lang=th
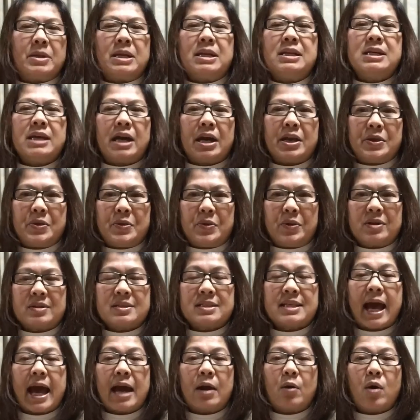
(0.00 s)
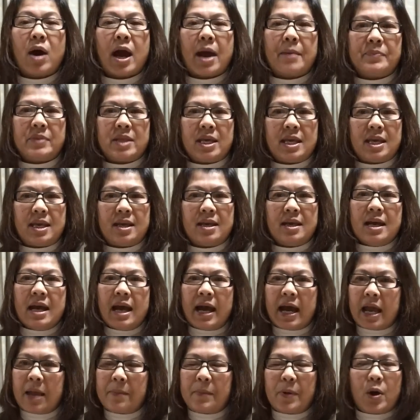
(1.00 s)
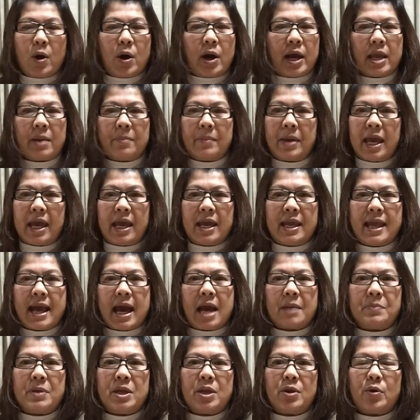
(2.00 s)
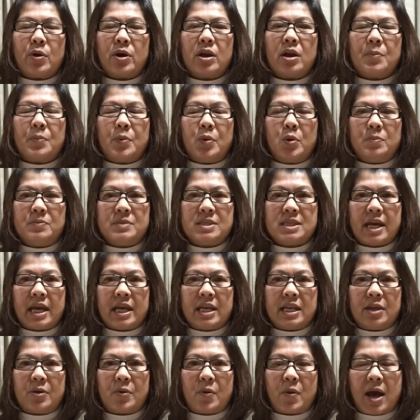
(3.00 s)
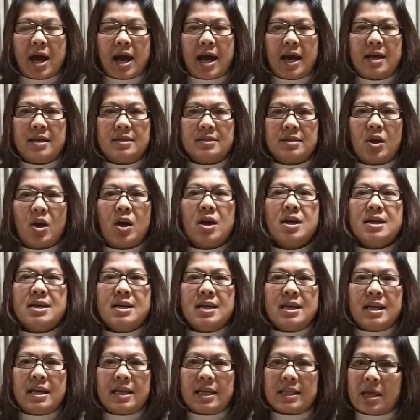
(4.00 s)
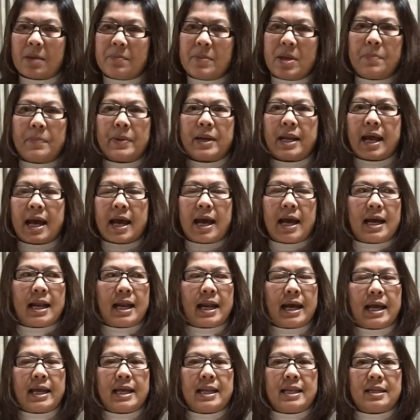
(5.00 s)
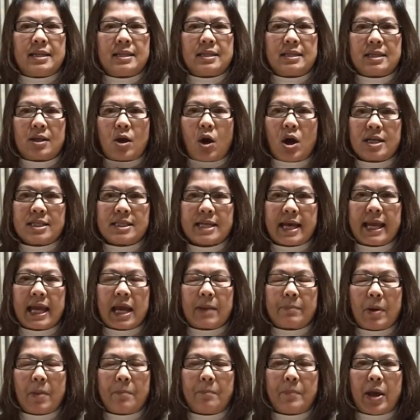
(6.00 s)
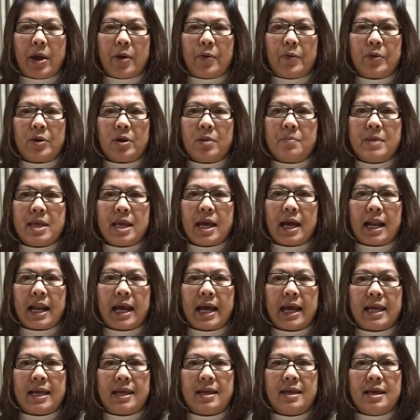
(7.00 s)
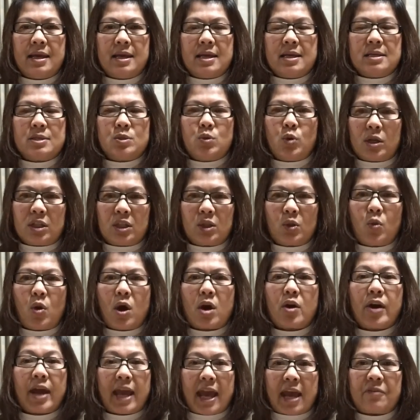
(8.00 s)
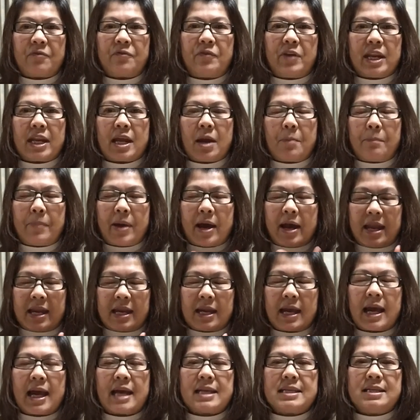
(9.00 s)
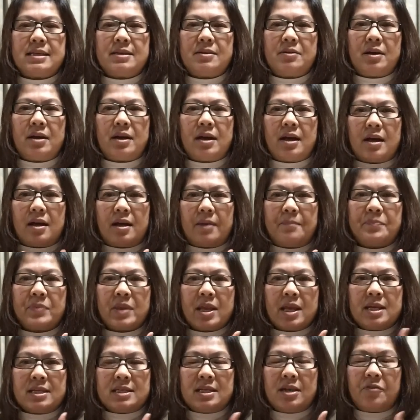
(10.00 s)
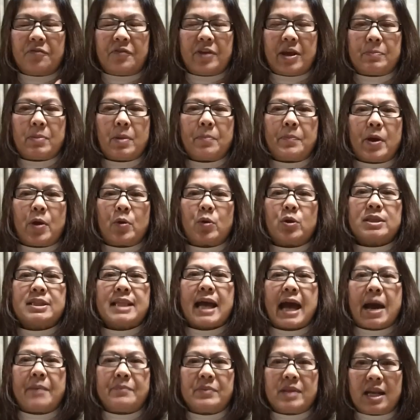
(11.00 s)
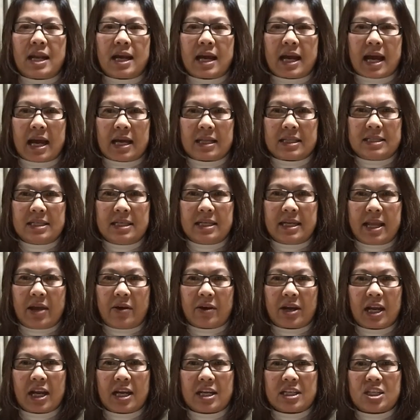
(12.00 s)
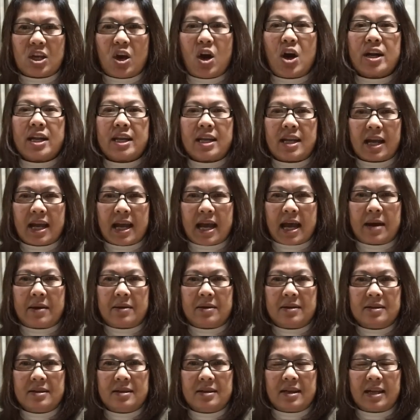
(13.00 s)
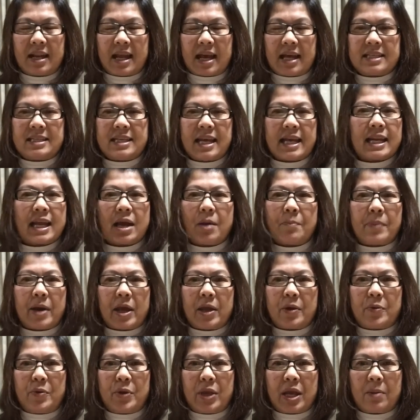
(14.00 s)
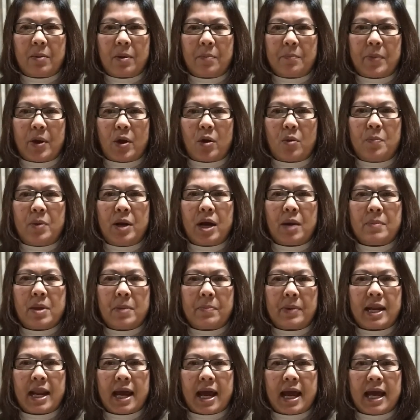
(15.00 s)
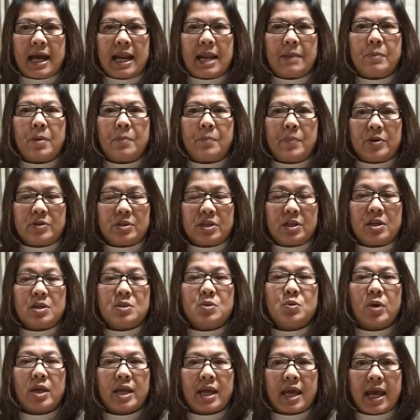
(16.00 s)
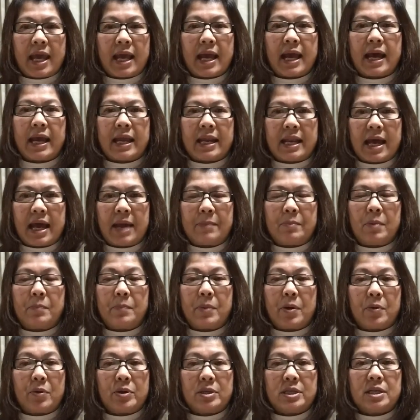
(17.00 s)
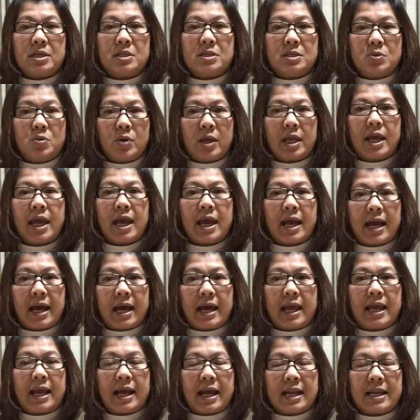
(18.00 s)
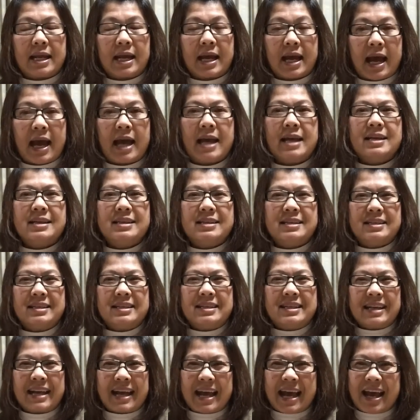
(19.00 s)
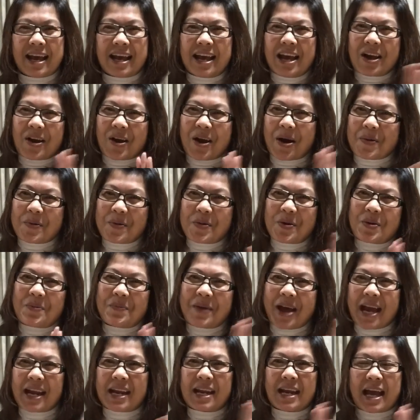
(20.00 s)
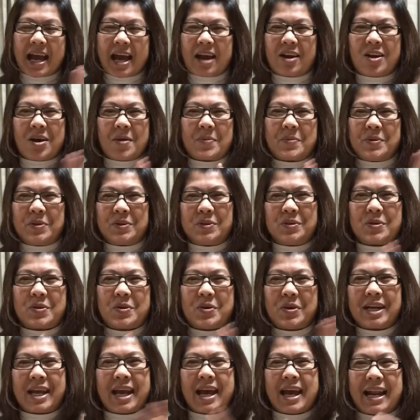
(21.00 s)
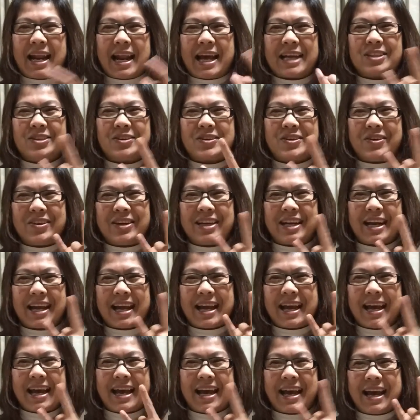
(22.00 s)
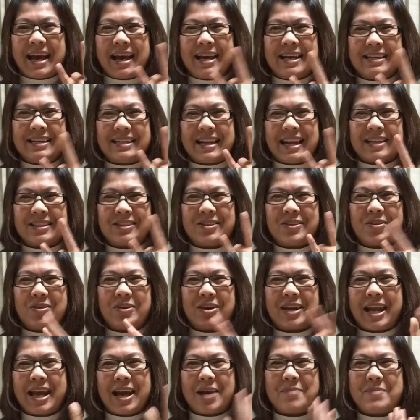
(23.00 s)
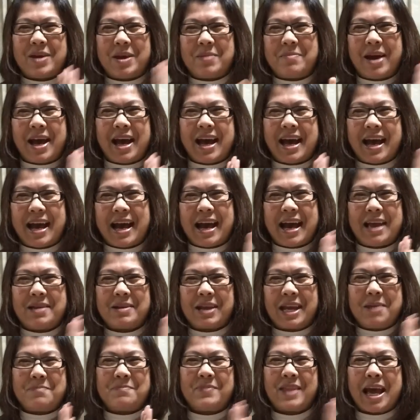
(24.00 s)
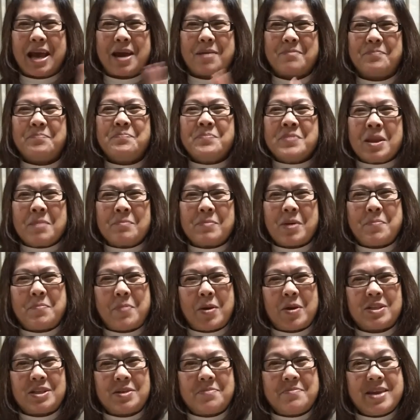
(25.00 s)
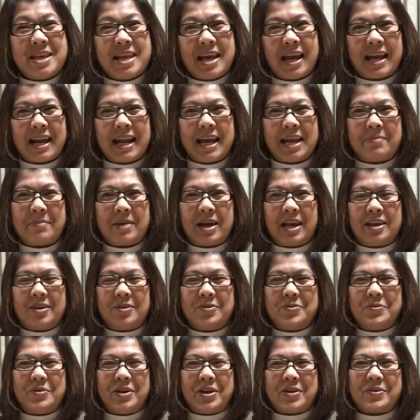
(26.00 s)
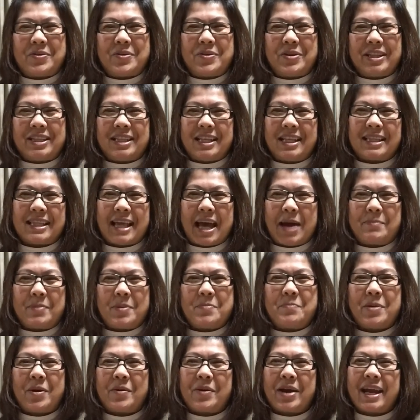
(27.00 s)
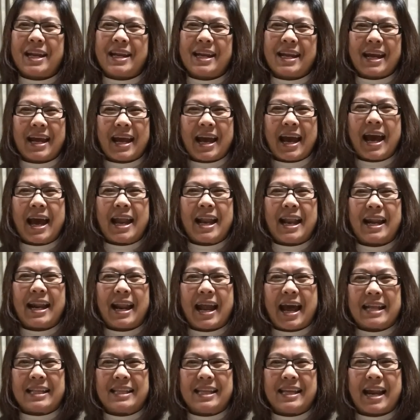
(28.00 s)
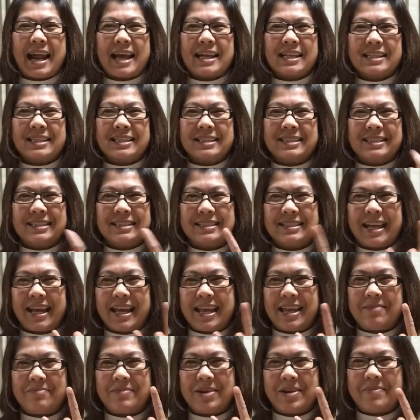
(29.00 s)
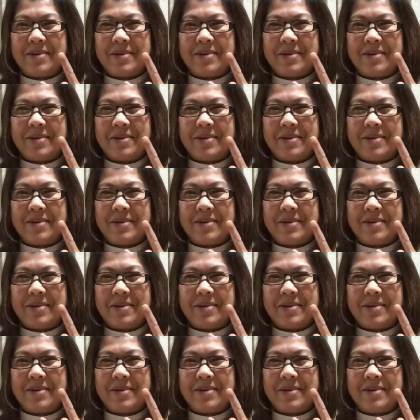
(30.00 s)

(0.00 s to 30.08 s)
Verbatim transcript: งมันเหลืออยู่เราสร้างความดีให้พ่อให้แม่ให้ญาติพี่น้องเราภูมิใจดีกว่าเนาะเดี๋ยวถ้ามีปัญหาอะไรข้องใจกับป้าแป๋วหรือมีอะไร ส่วนตัวก็แอดเฟซเข้าไปนะคะ ชื่อเอ่อชื่อเฟซป้าแป๋วก็ตามนี่แหละค่ะชื่อเดียวกันกับช่องนี้นะคะนะแชทเข้าไปคุยกับป้าแป๋วเผื่อมีปัญหาอะไรป้าแป๋วจะได้ช่วยแก้ไขได้ป้าแป๋วก็จะได้ช่วยแก้ไขกันนะคะ ค่ะ ขอบคุณมากนะคะ ขอบคุณทุกคนค่ะรักทุกคนนะคะรักทุกคนค่ะบ๊ายบายคลิปหน้าป้าแป๋วจะมีอะไรมาให้ดูเดี๋ยวคอยติดตามป้าแป๋วกันนะคะหลานๆที่รักเฮ้ย